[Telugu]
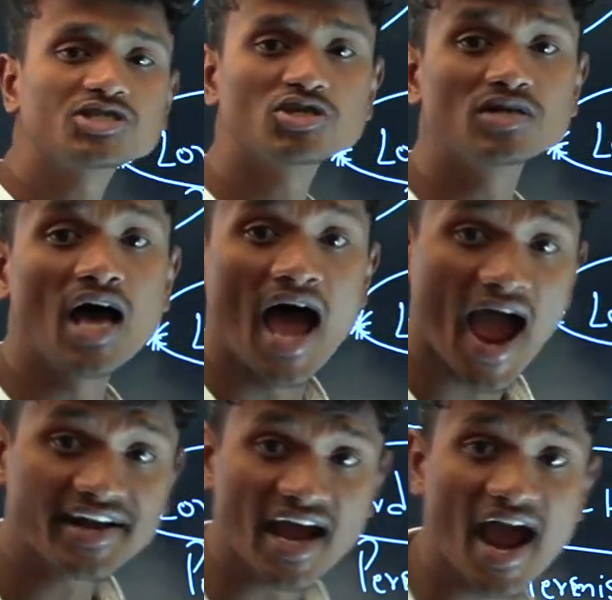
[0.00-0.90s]
రసూల్
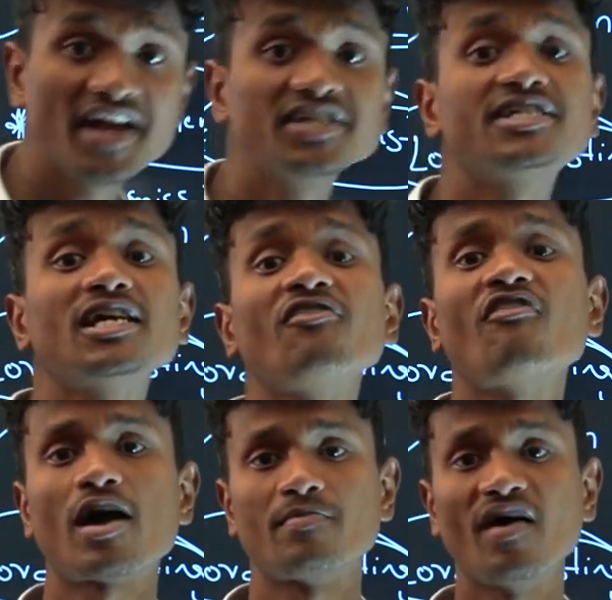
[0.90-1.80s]
అండ్ హెన్స్టింగ్
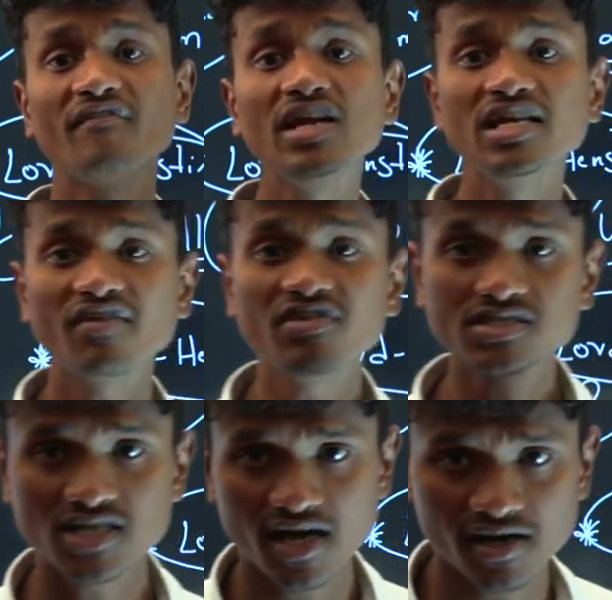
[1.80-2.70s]
ఫార్మా వీళ్ళు
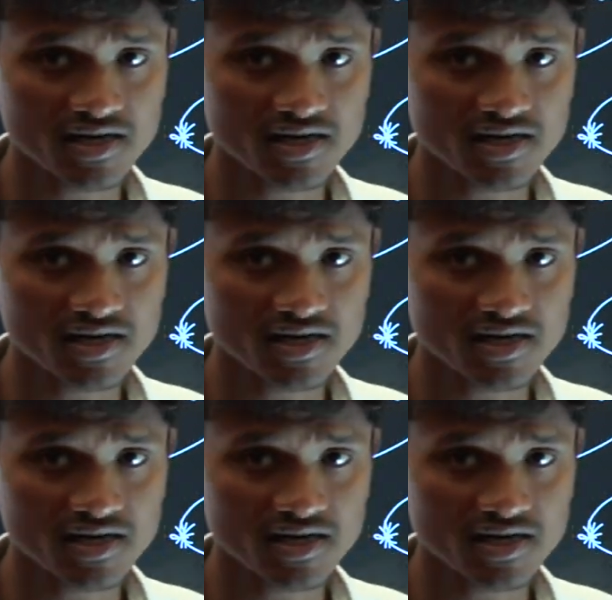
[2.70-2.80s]
ఎవరు సార్